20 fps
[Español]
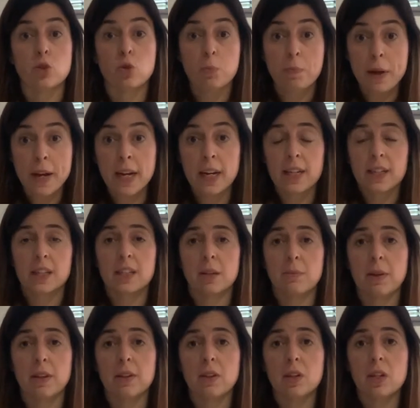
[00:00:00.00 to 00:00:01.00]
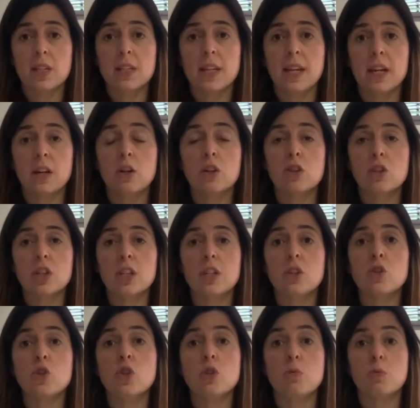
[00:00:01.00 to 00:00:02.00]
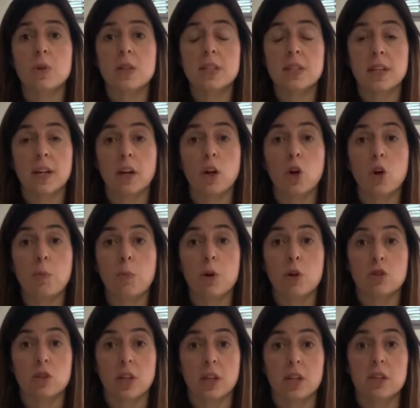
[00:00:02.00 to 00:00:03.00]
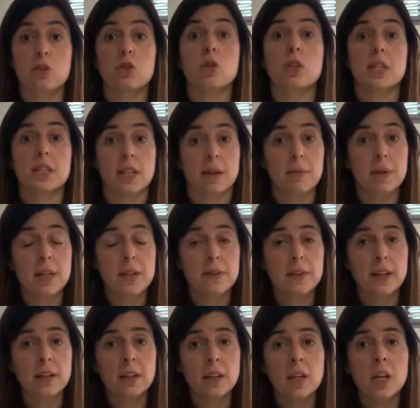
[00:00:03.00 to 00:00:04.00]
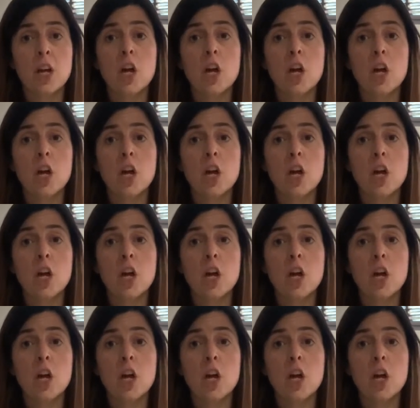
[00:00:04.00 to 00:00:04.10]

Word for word: superan las estimaciones del consenso y muestran cómo los ingresos se estabilizan,